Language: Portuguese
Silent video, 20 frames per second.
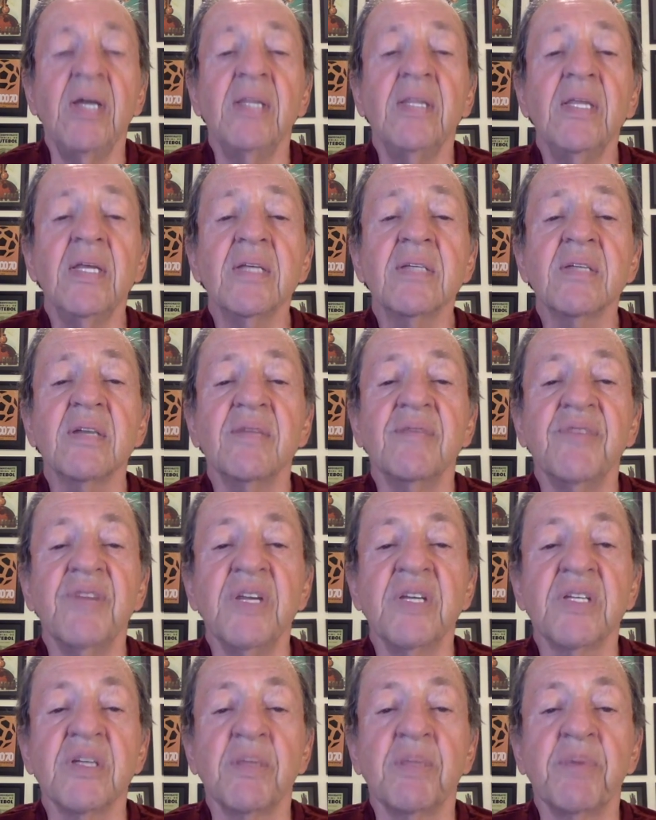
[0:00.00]
Dessa
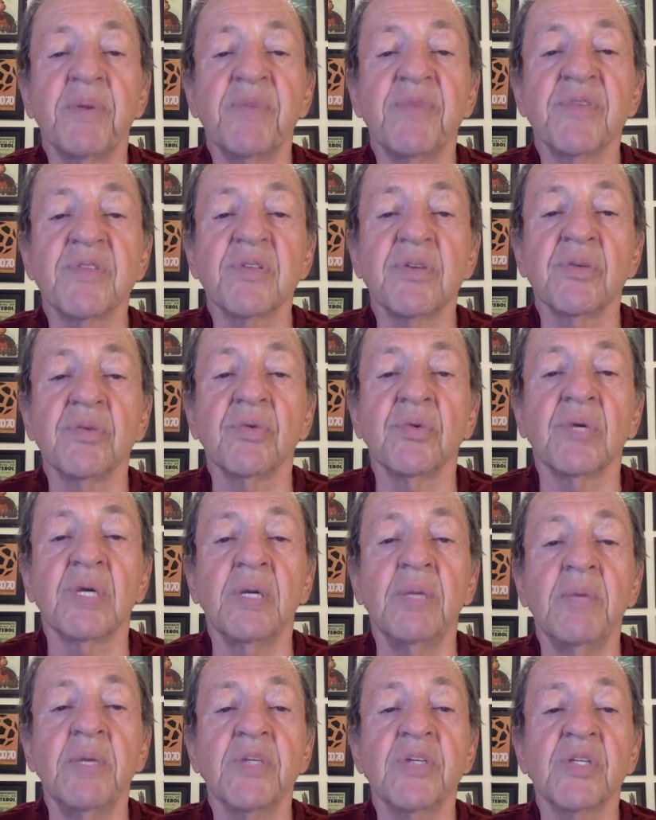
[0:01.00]
vez, a previsão do
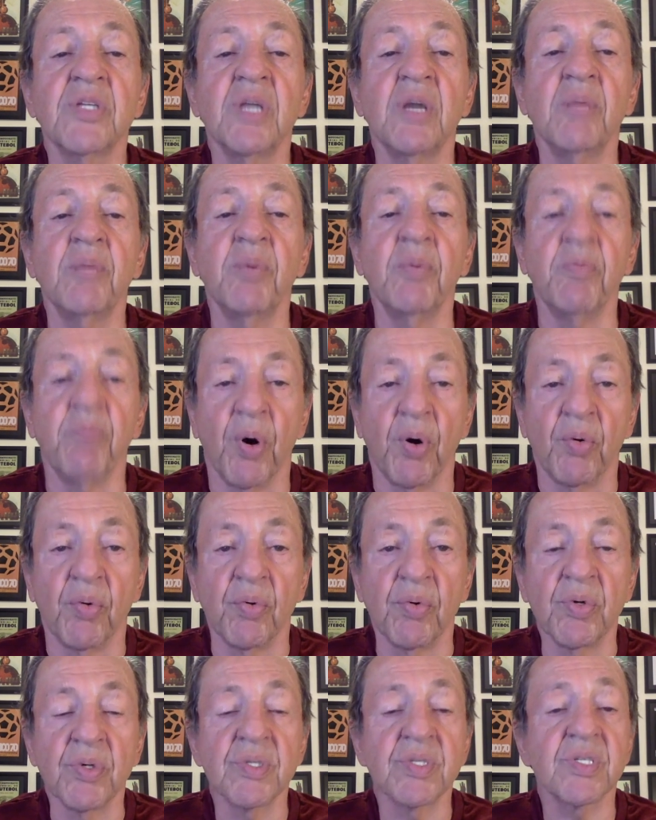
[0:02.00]
clima é de tempo bom,
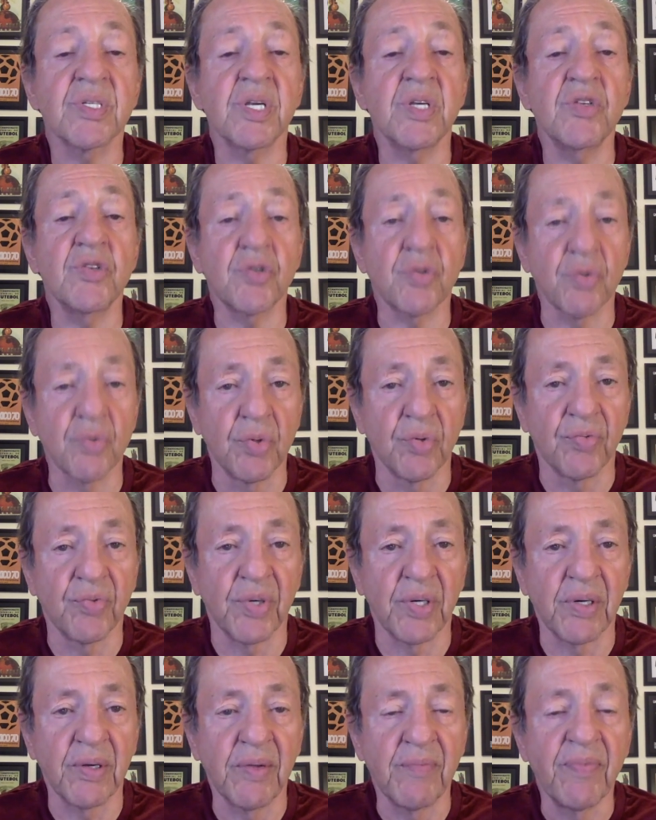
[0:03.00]
sem
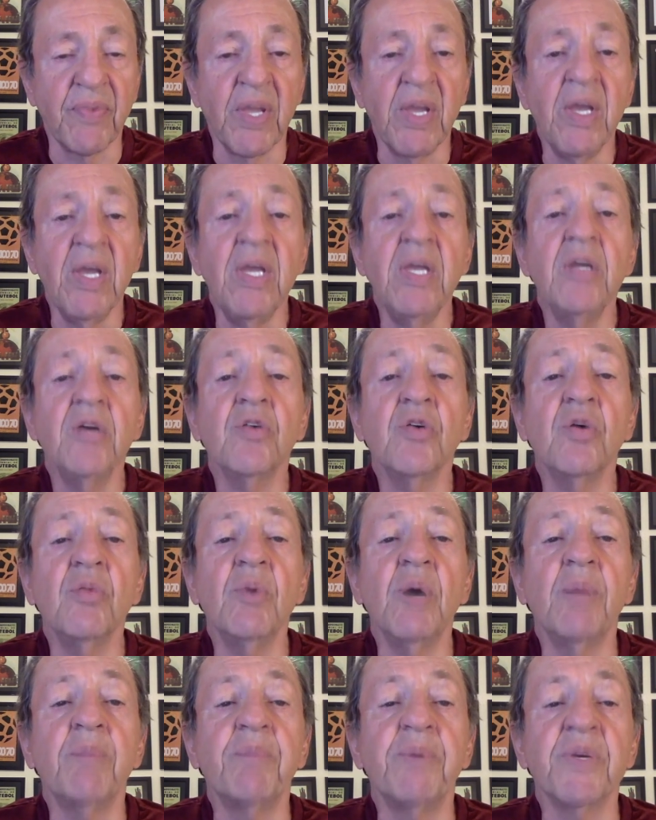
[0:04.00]
chuva. E como
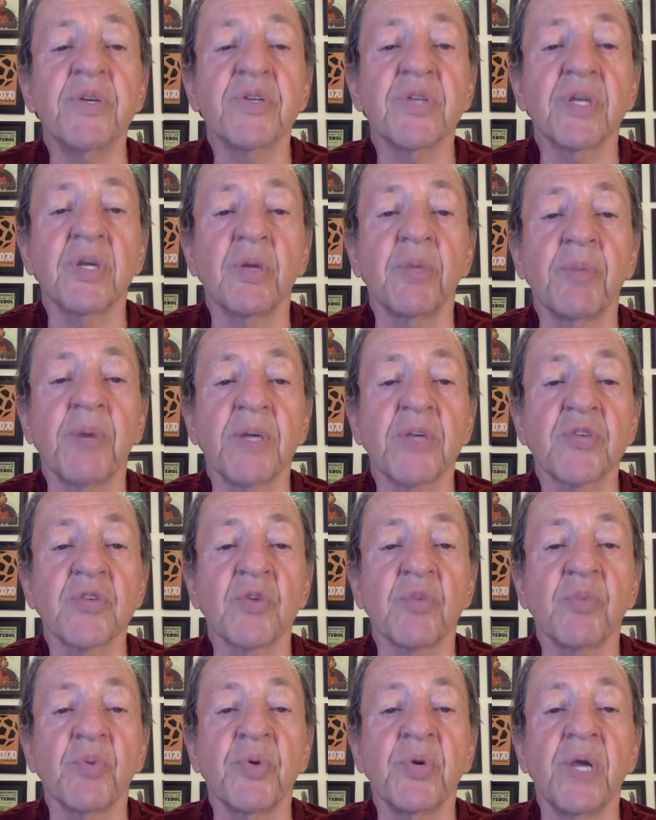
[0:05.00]
a pista não
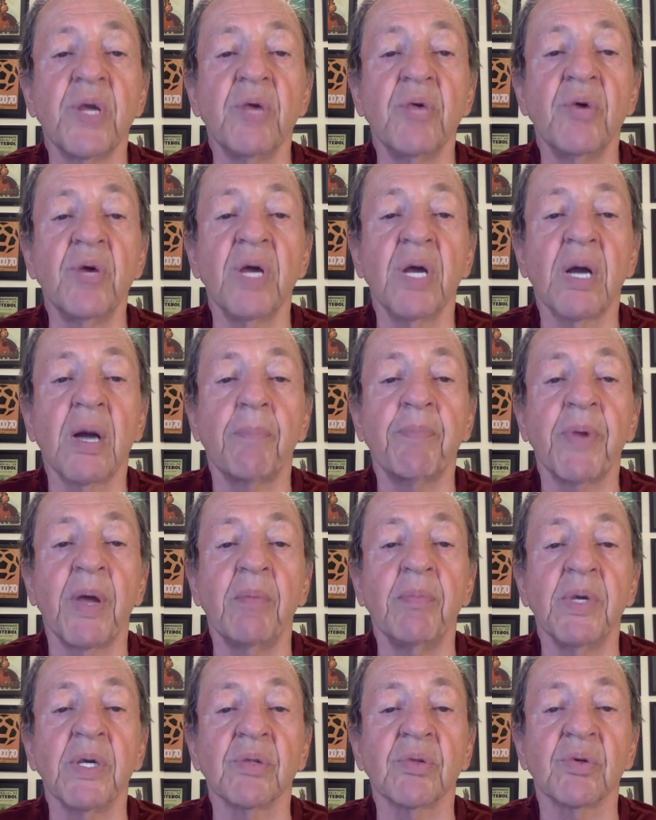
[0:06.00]
passou por nenhum
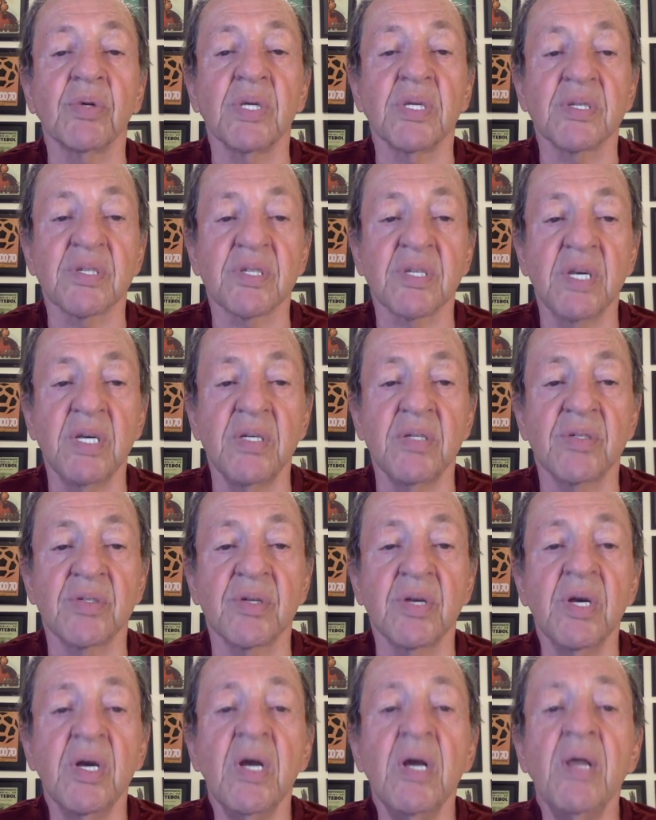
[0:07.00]
recapeamento
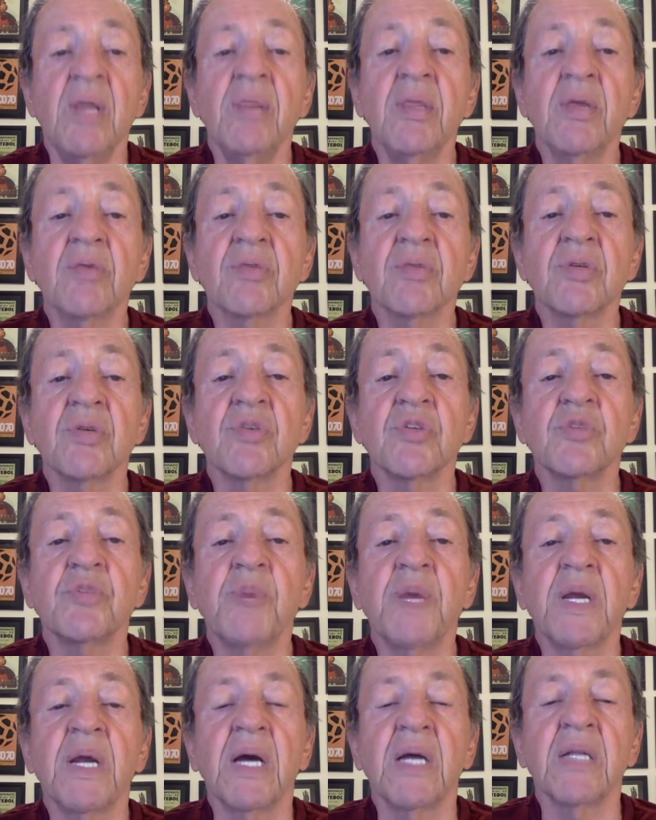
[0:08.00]
recente, não são
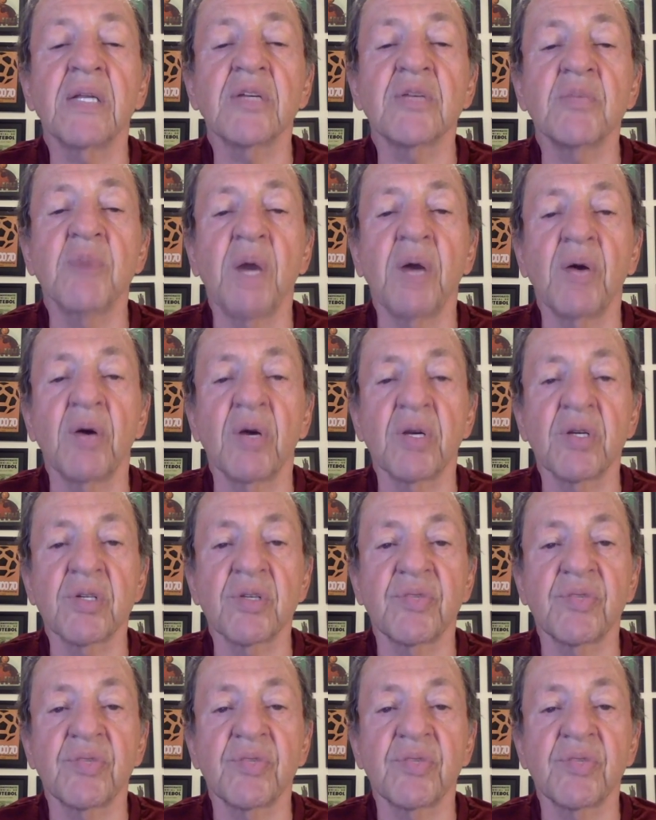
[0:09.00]
esperadas maiores